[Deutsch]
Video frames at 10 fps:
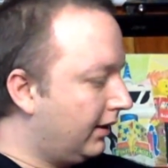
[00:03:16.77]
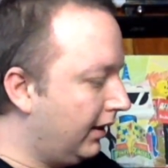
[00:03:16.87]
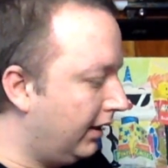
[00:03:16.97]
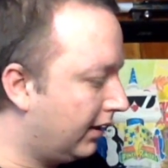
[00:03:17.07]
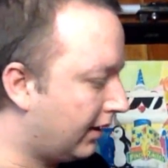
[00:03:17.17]

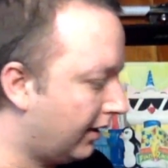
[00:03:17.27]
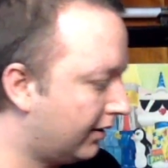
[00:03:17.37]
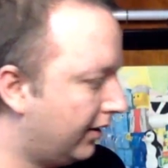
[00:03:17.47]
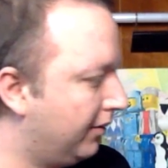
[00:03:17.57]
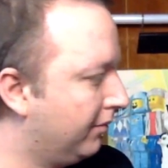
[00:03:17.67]
die
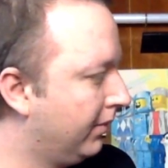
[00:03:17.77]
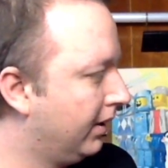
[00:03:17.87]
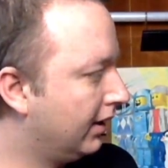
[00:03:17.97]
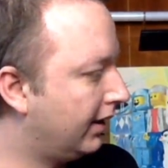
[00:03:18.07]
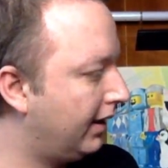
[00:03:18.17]
das im
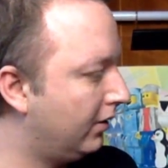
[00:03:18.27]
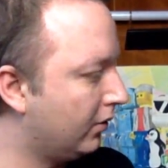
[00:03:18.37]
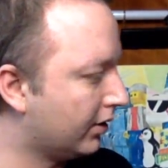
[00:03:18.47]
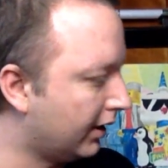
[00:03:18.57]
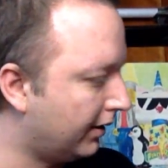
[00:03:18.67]

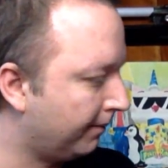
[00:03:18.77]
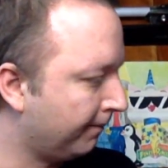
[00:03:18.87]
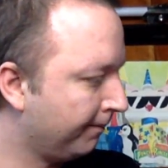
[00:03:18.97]
Kino sehen.